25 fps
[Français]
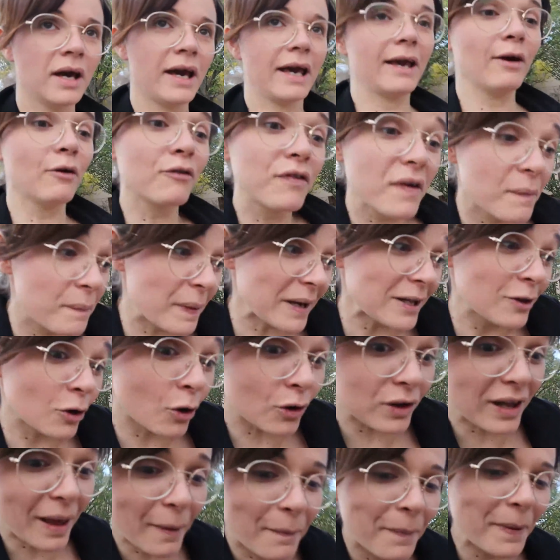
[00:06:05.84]
Et on fait pas
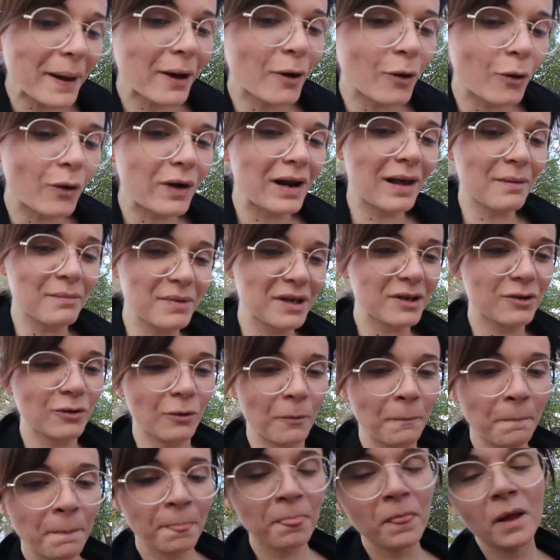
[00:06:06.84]
trop d'apéro à la
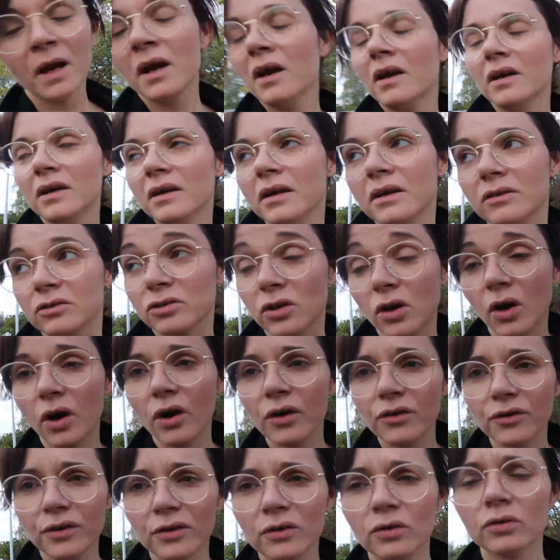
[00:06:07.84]
maison. Je leur
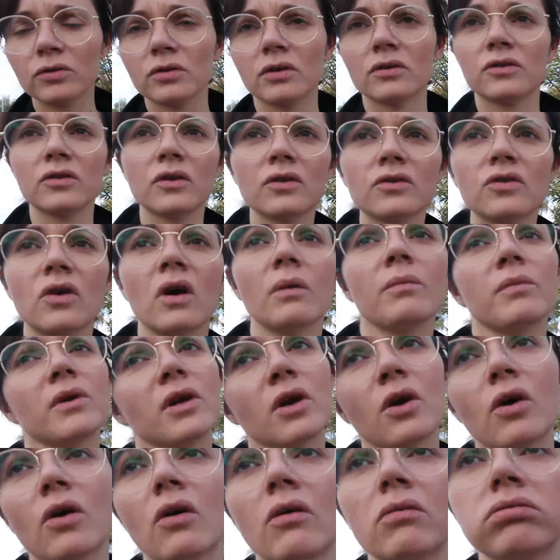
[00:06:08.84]
en donne de temps en temps
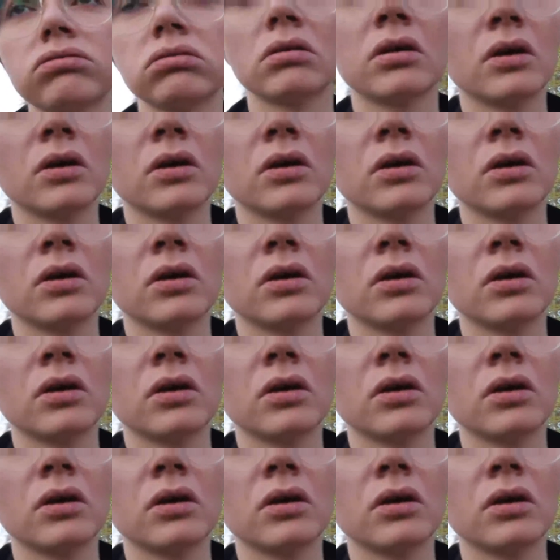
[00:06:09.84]
mais... Euh...